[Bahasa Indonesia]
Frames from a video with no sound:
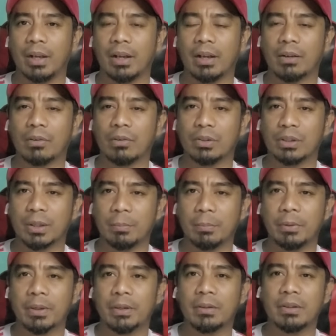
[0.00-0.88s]
uh,
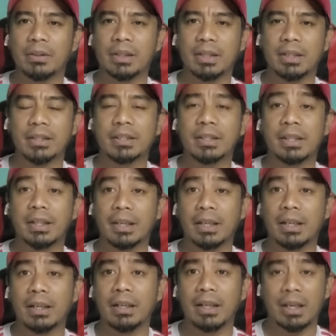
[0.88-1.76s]
kotak penalti
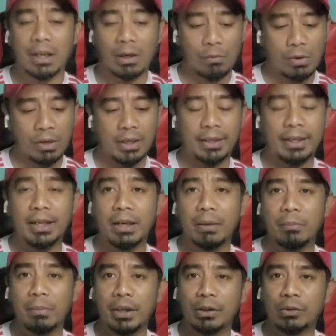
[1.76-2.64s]
Senegal dikawal
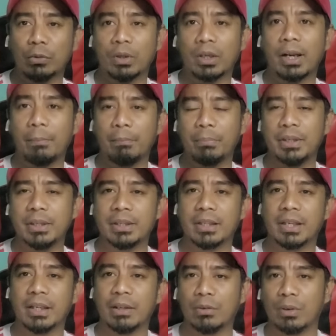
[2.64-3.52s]
dengan begitu rapi
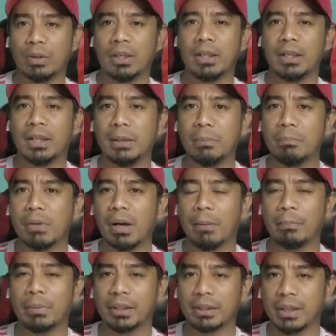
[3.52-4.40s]
sekali oleh
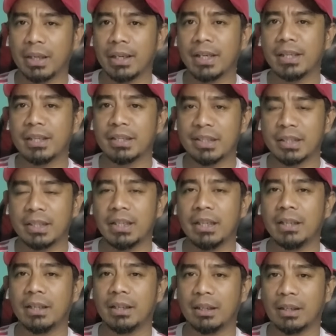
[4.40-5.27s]
lima pertahanan
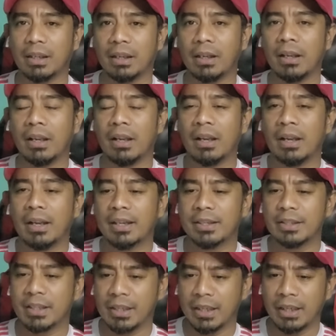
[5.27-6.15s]
Senegal ya.
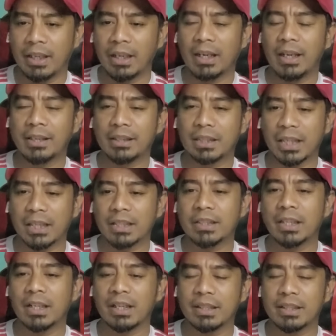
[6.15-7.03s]
Senegal
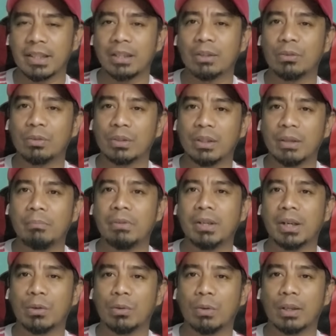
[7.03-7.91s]
antara salah satu
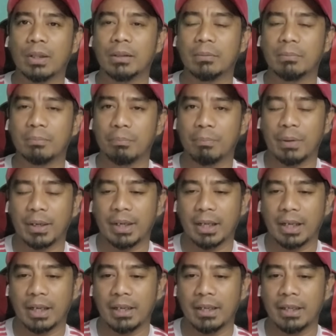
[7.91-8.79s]
tim yang kuat
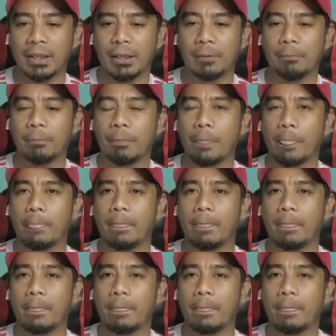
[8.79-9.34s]
pada kali ini.